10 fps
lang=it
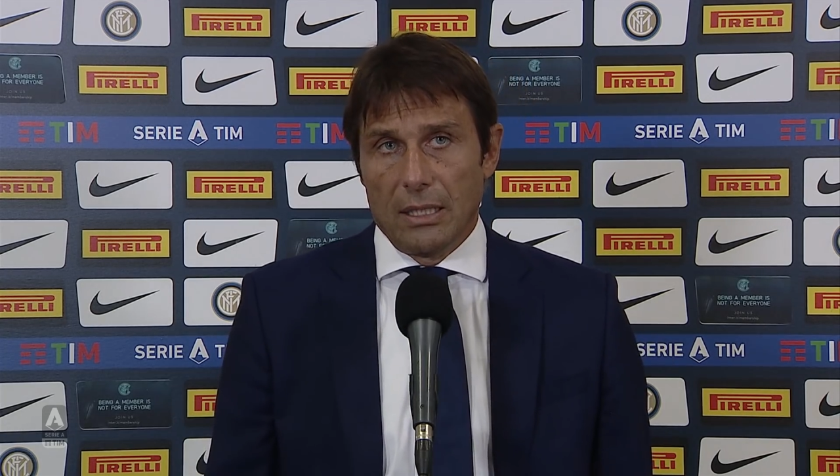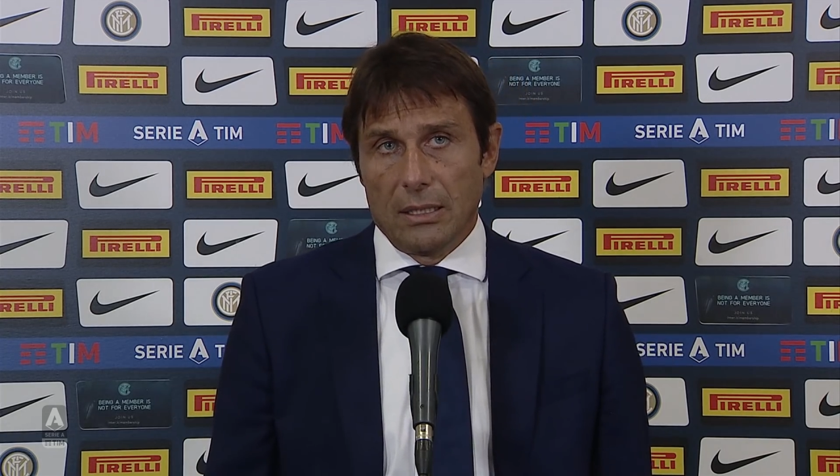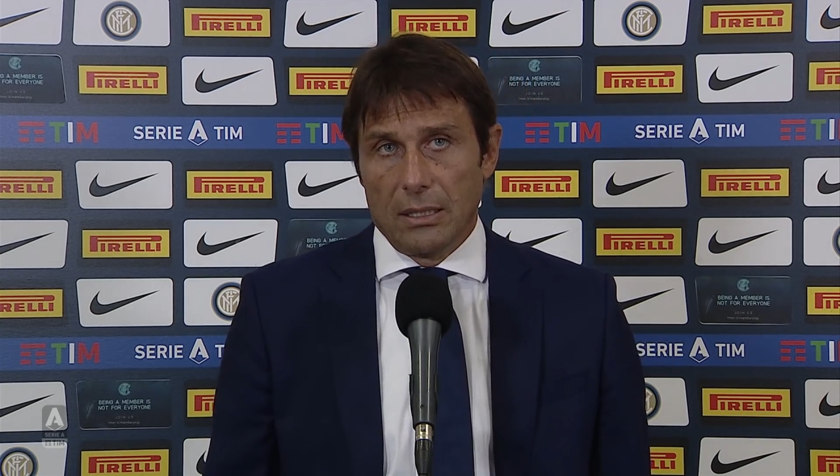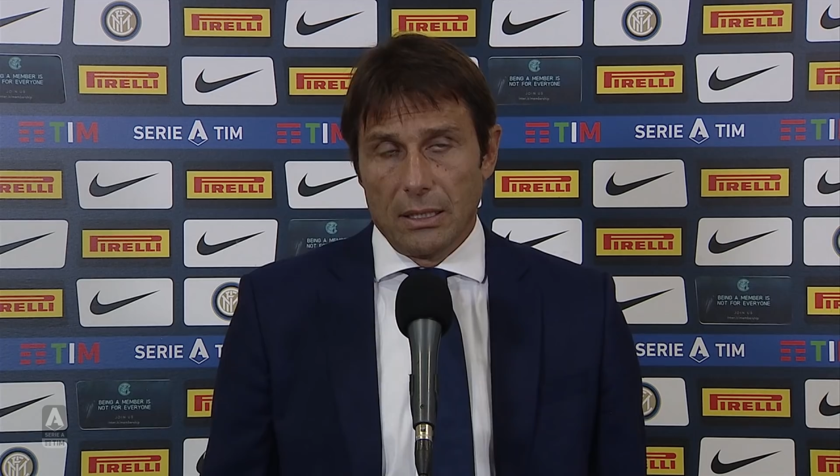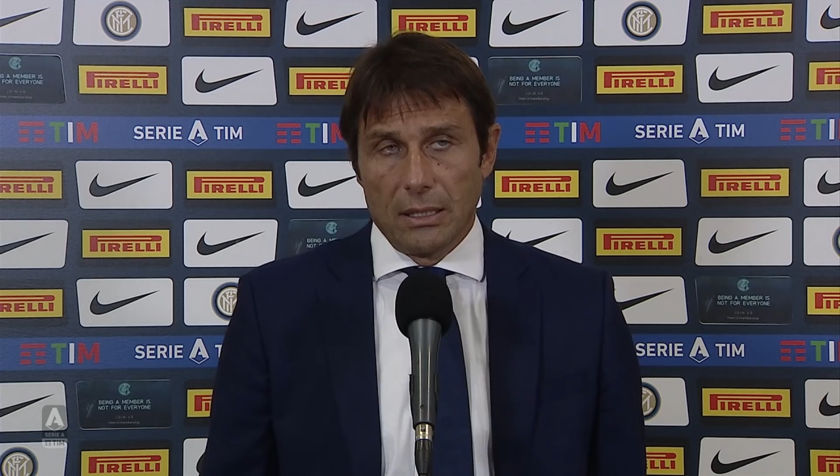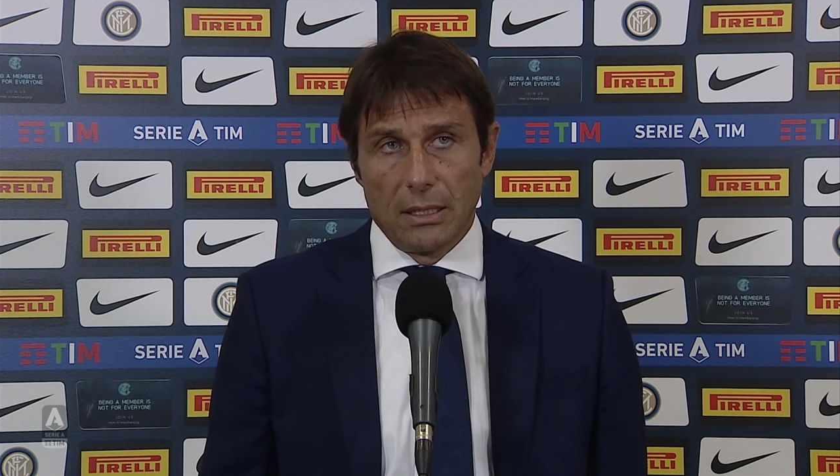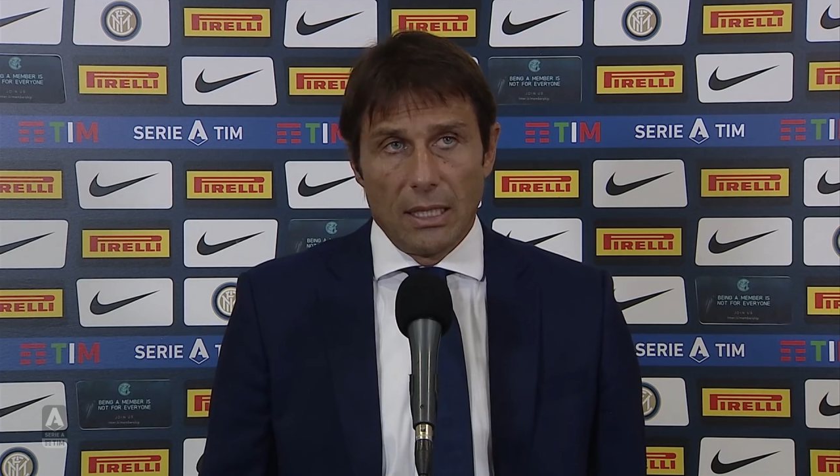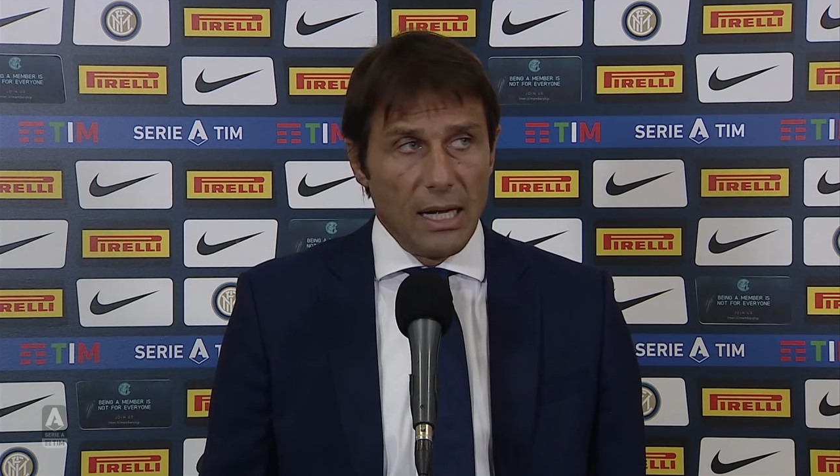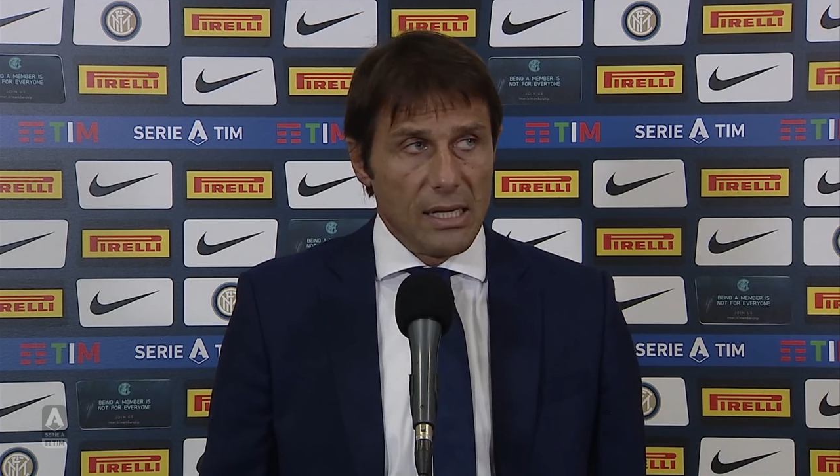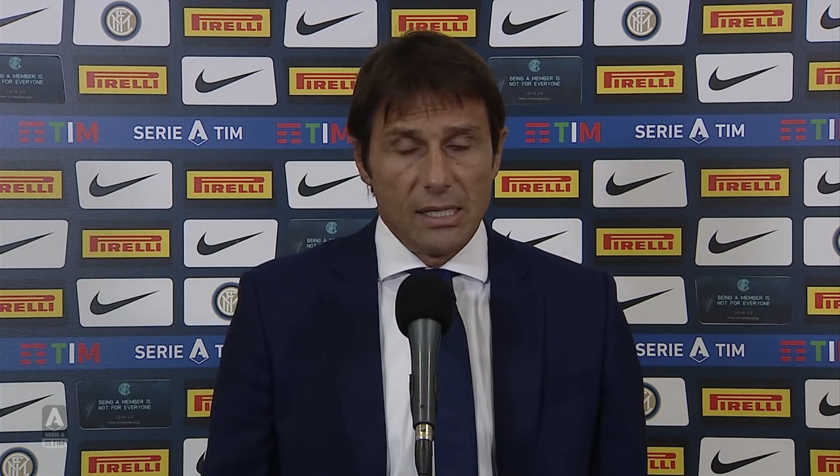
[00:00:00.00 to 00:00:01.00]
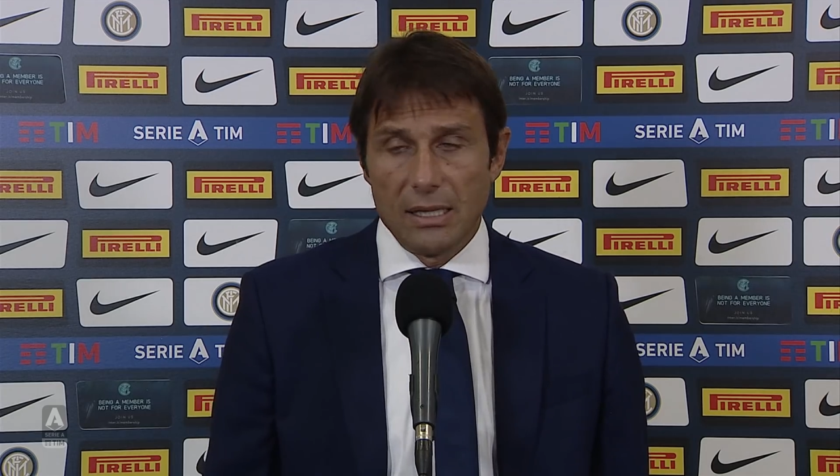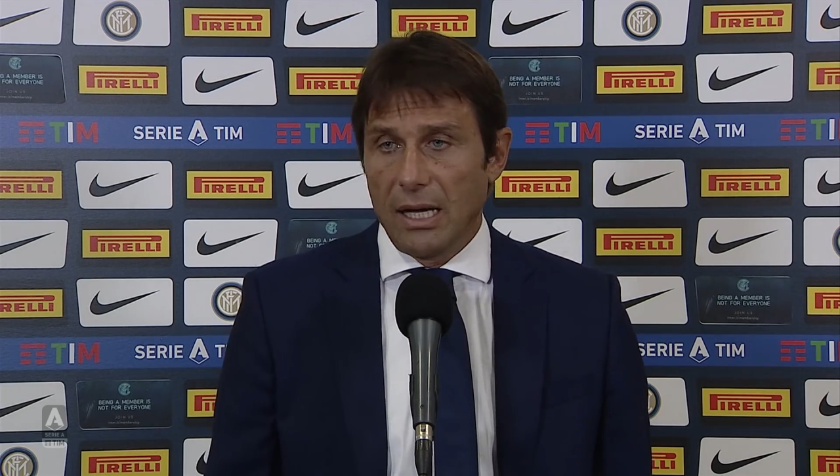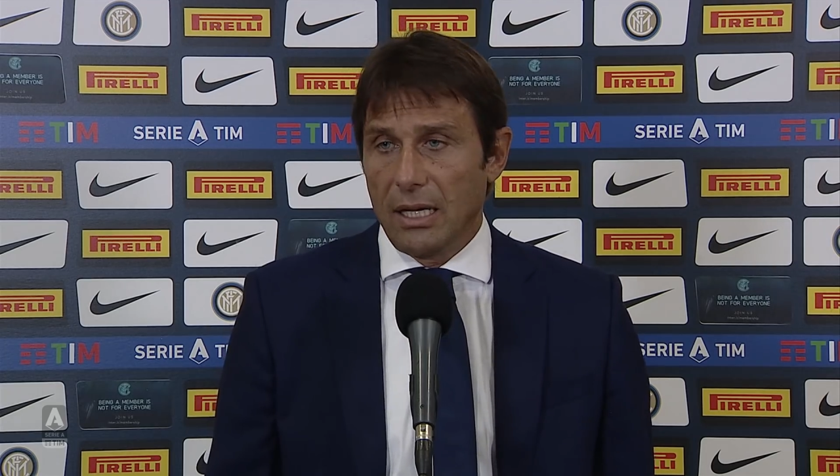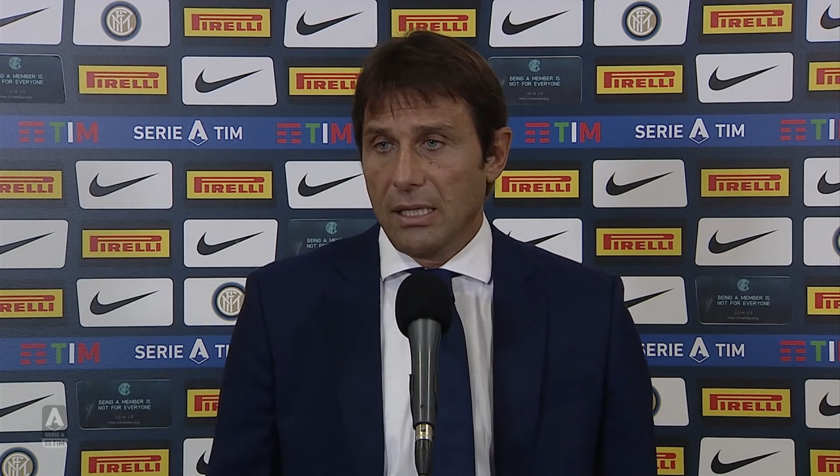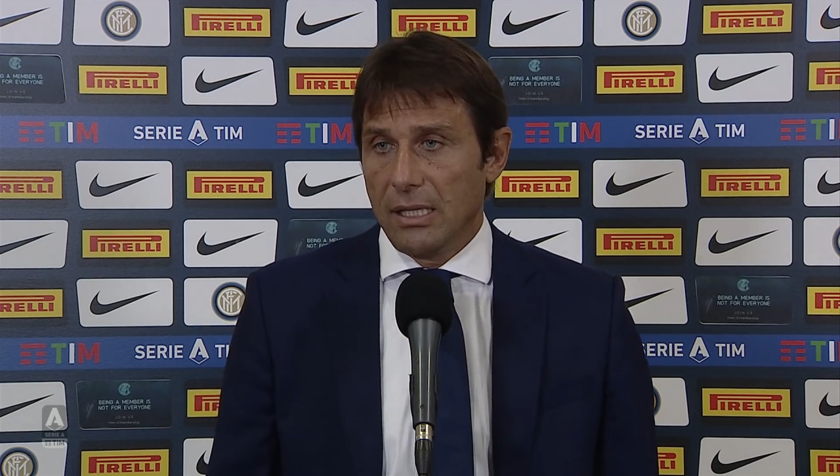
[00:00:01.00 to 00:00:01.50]
a, a
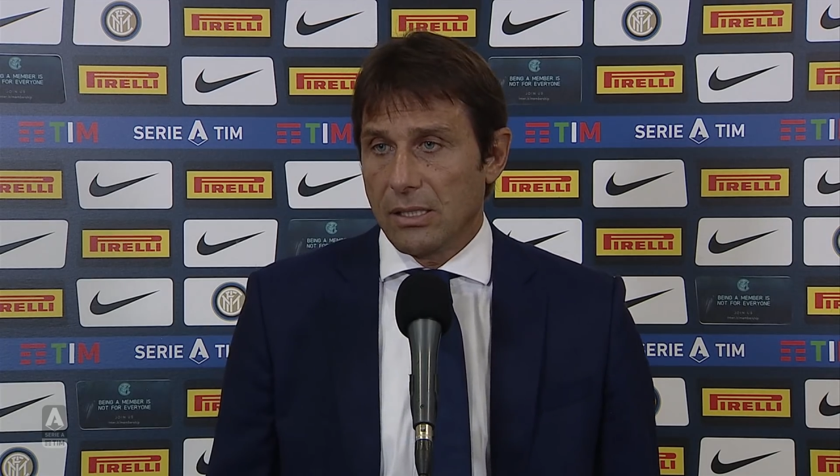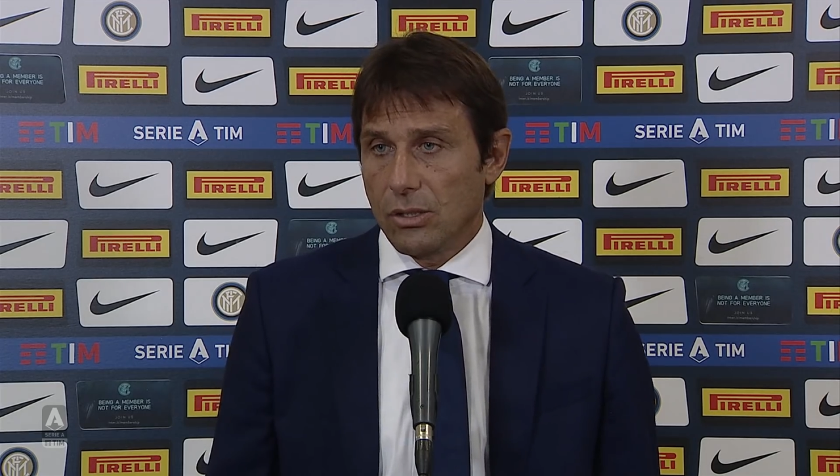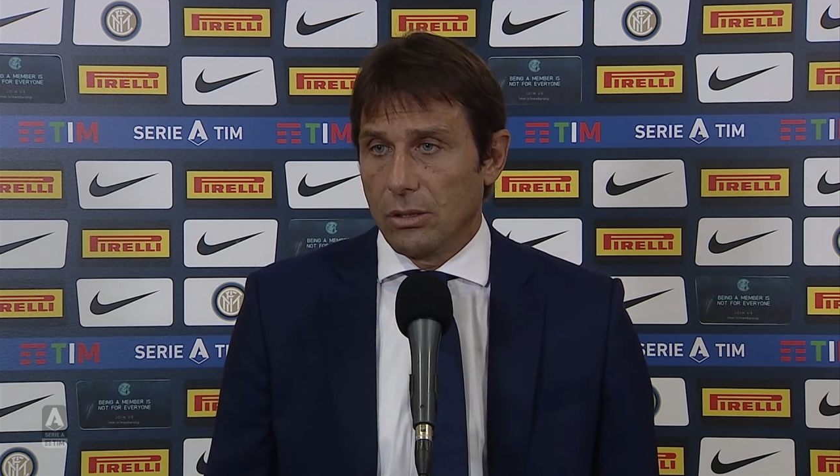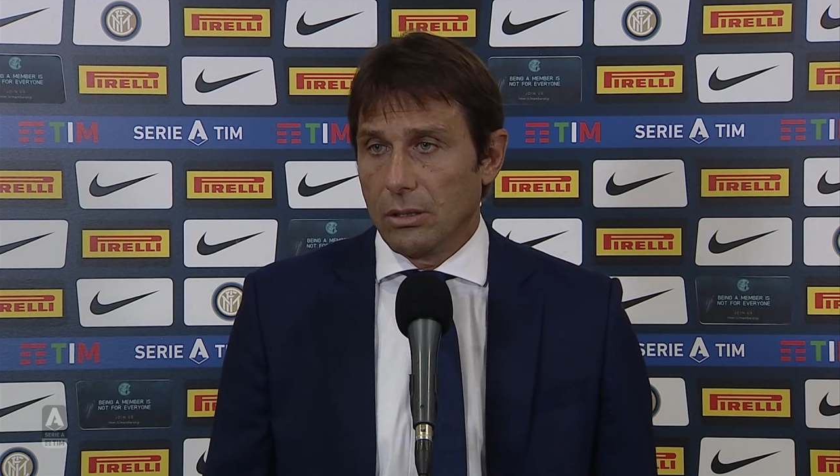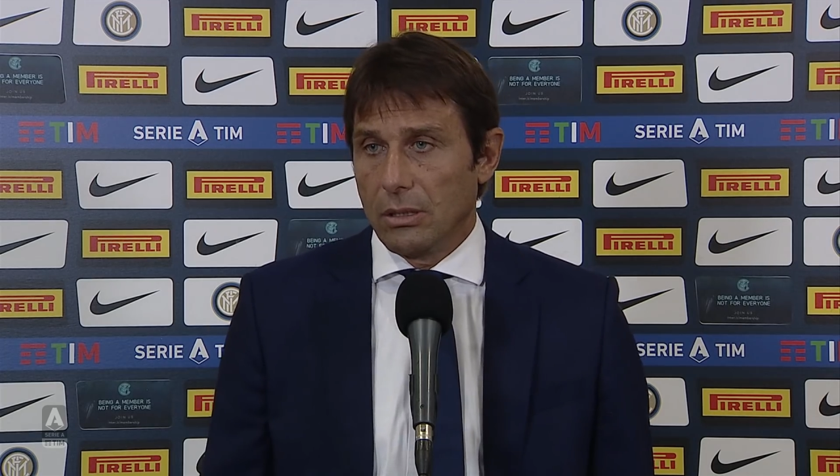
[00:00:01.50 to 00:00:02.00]
resettare adesso,